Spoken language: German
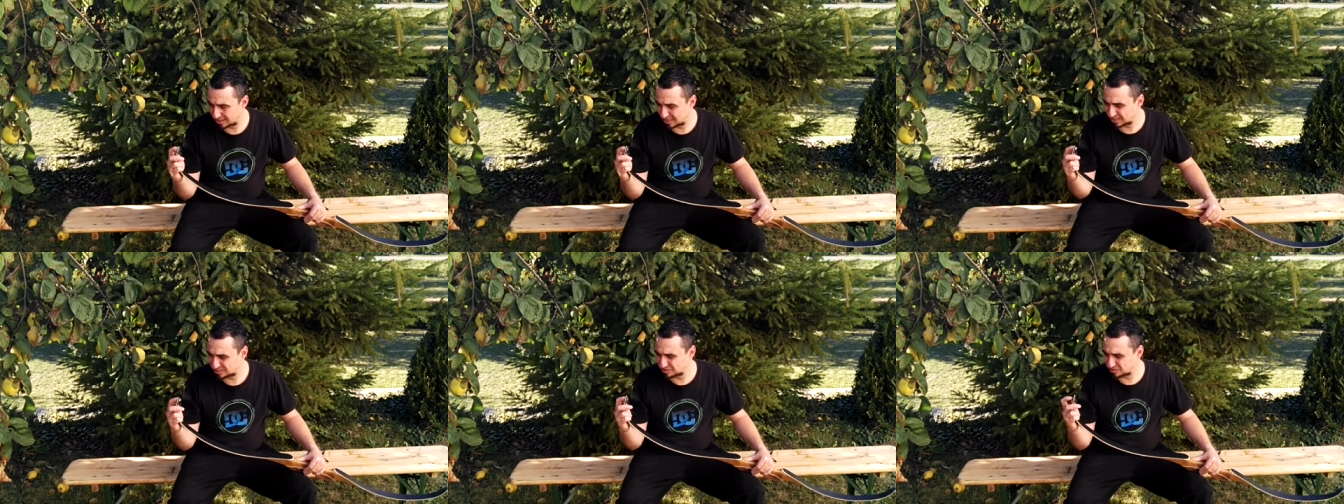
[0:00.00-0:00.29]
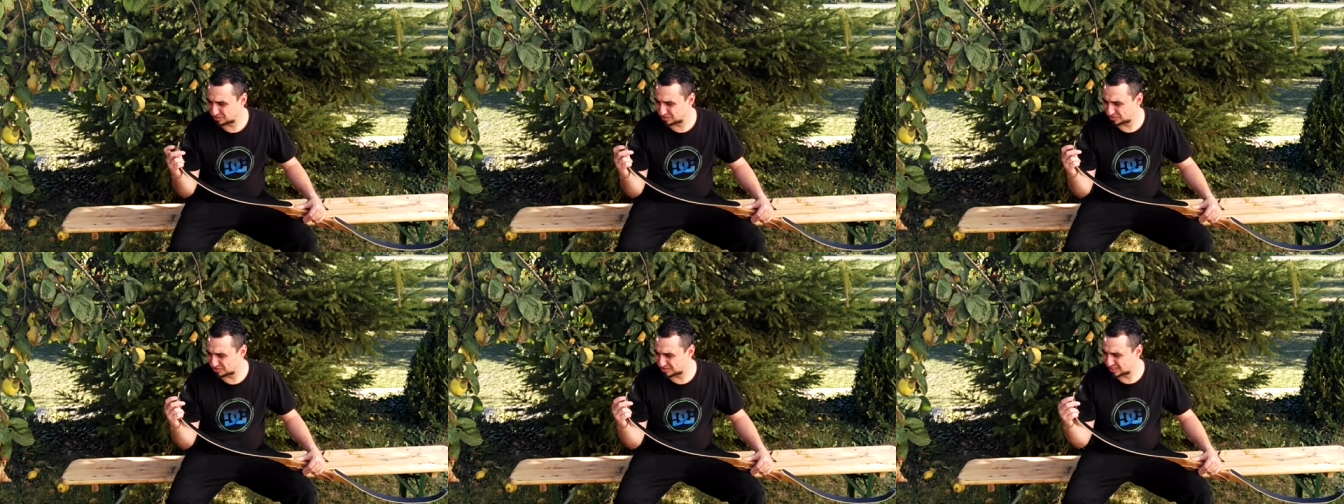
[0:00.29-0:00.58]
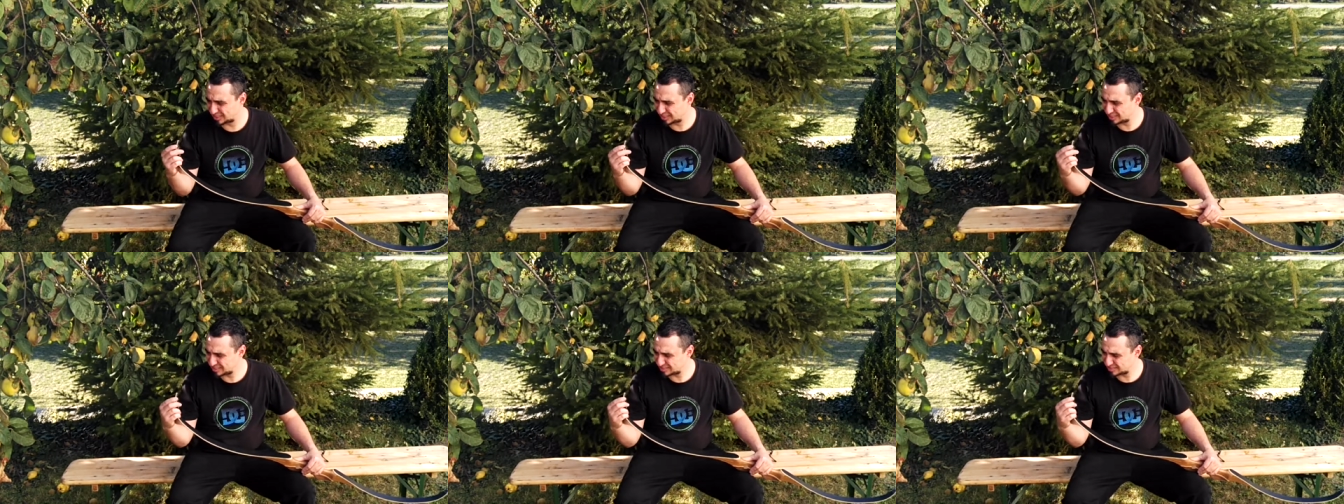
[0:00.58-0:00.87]
Also
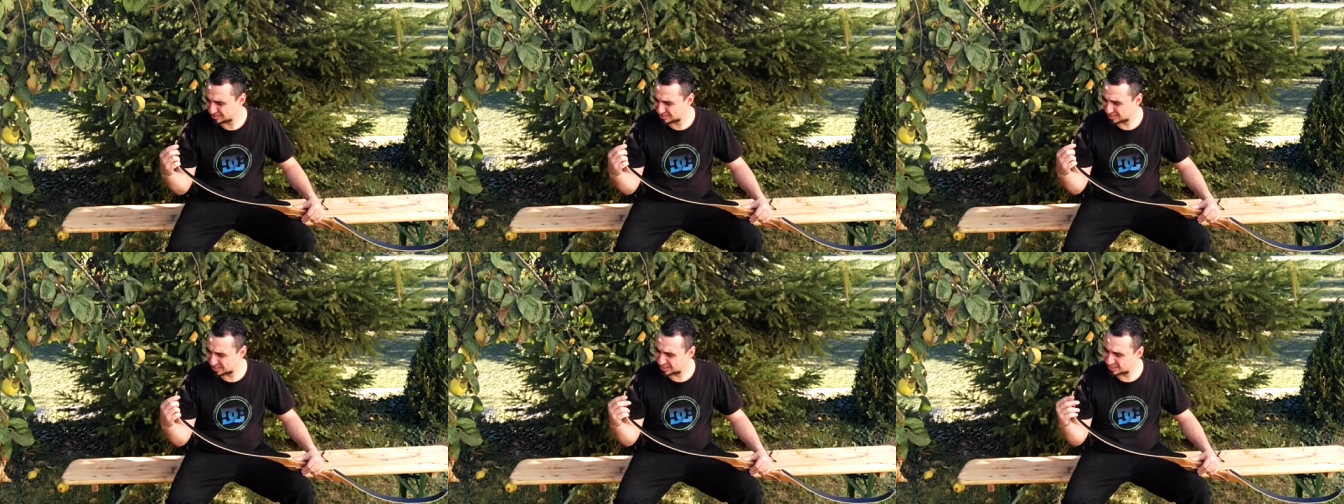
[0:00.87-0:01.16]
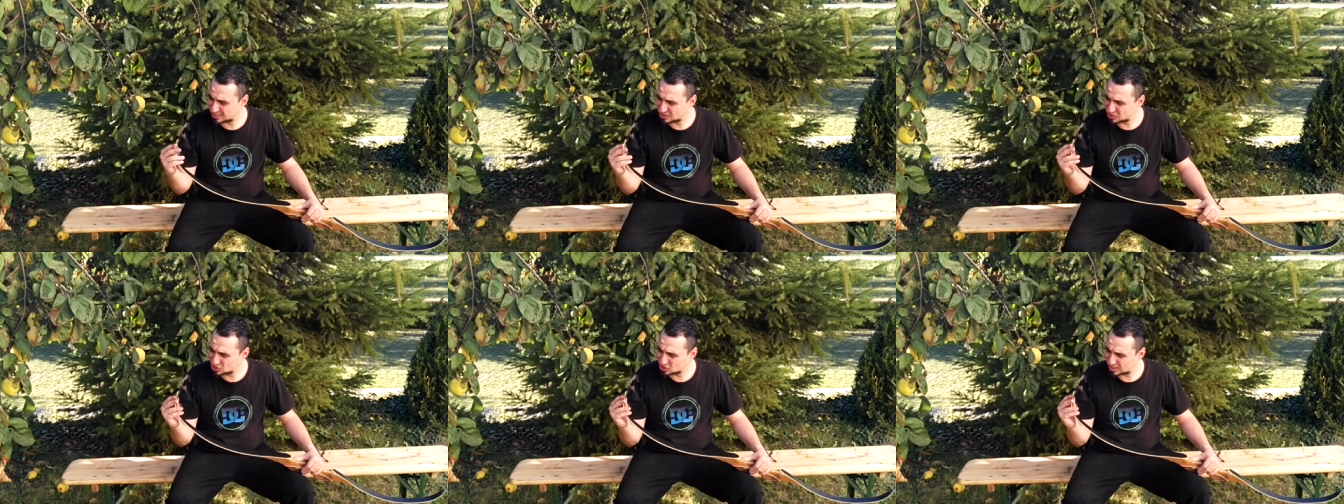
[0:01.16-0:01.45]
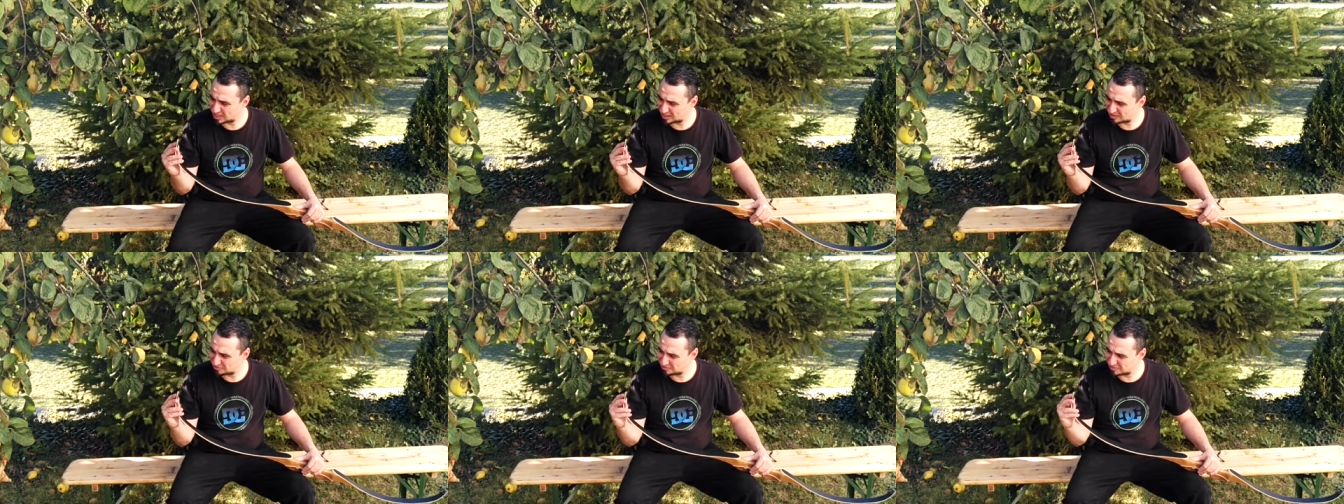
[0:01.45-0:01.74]
da ist keine
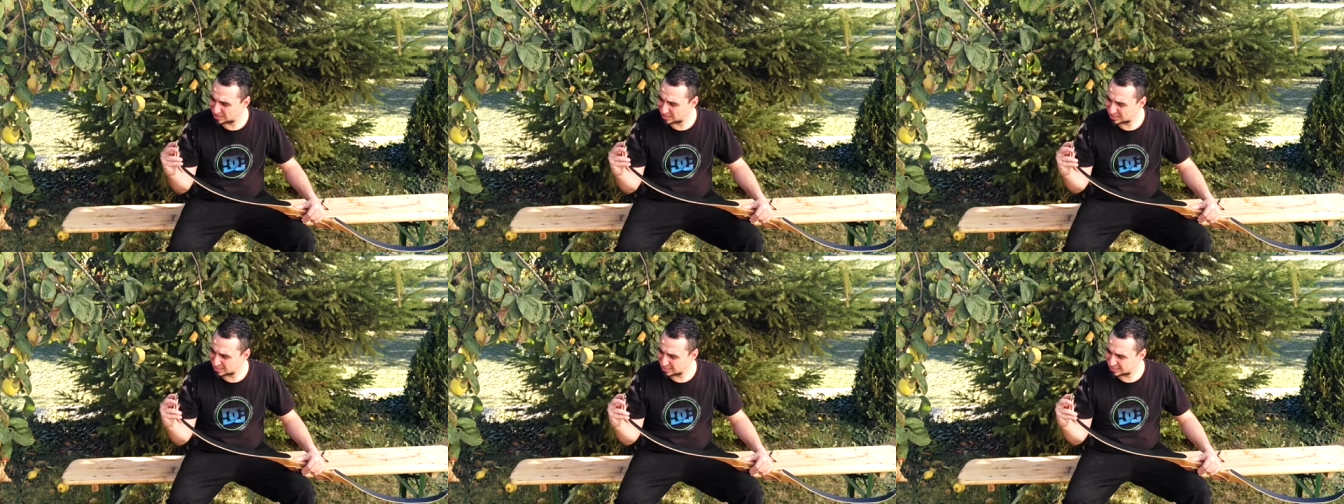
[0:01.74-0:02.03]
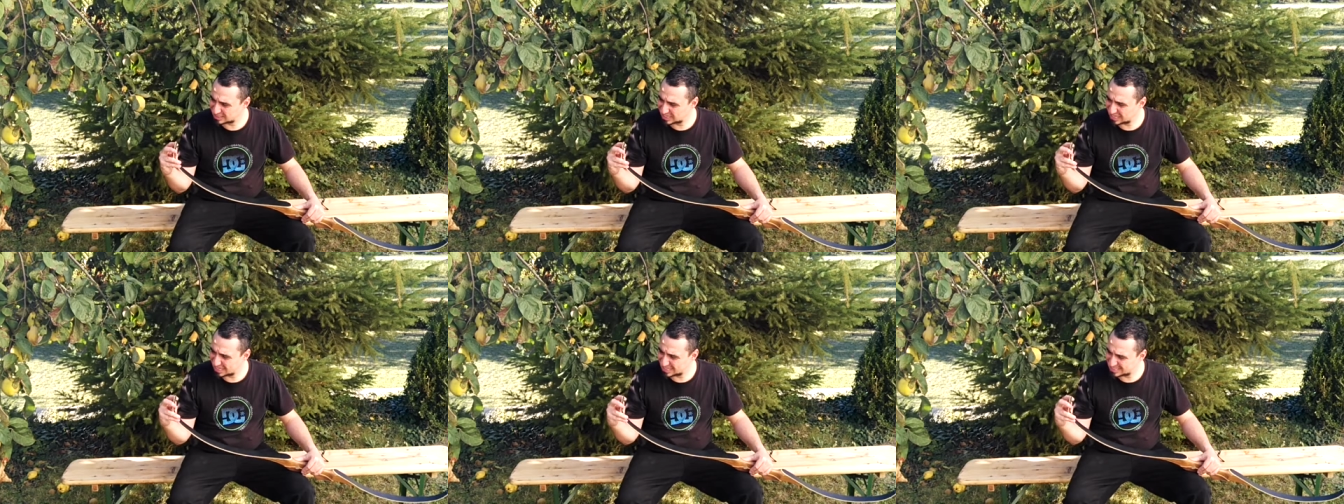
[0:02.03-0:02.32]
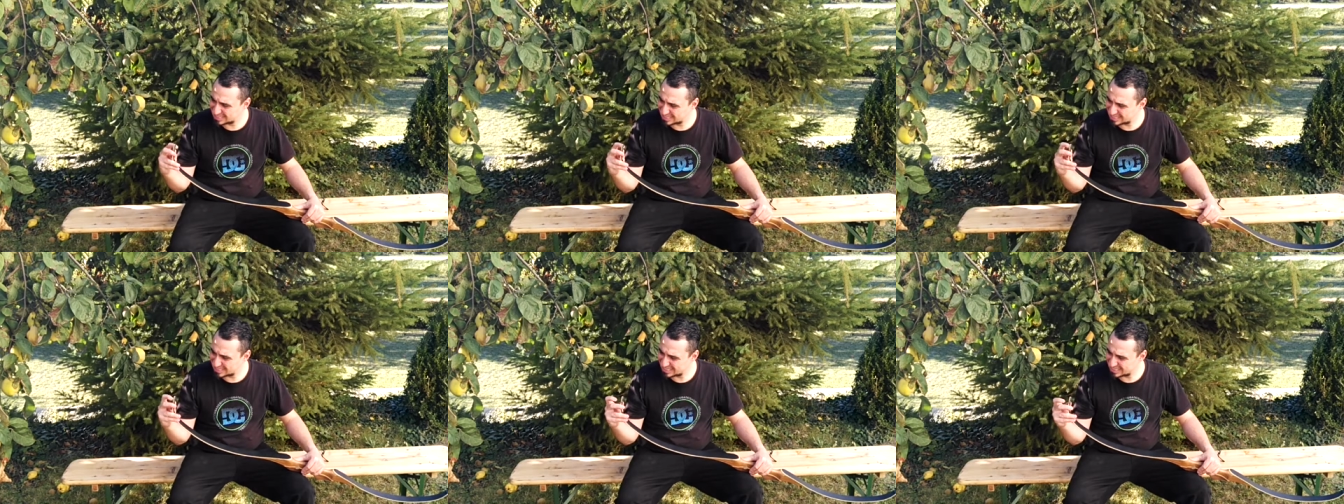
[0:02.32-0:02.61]
scharfe
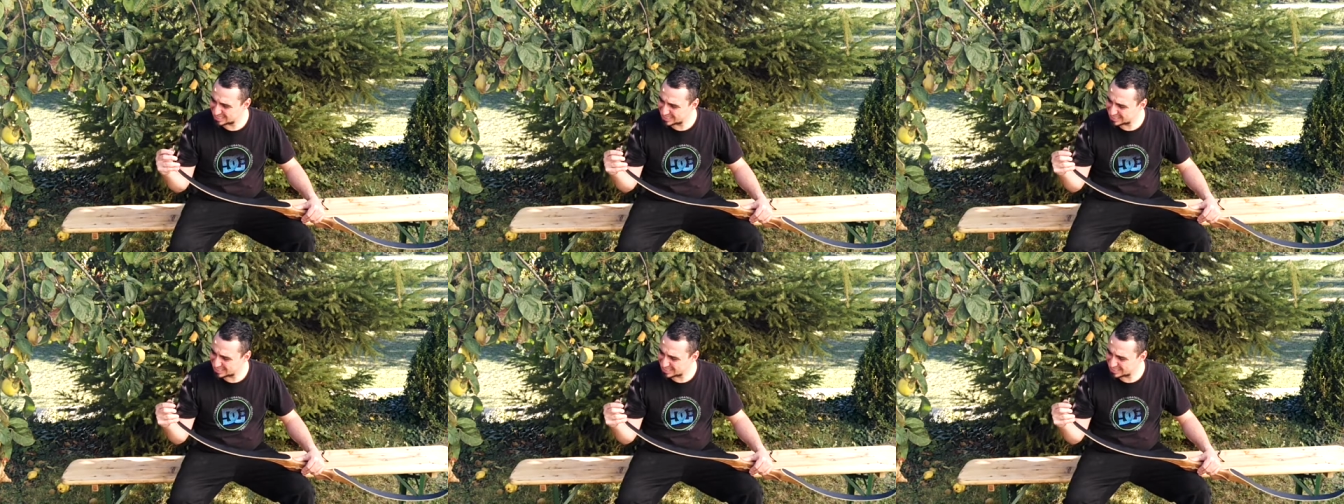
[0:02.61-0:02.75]
Kante,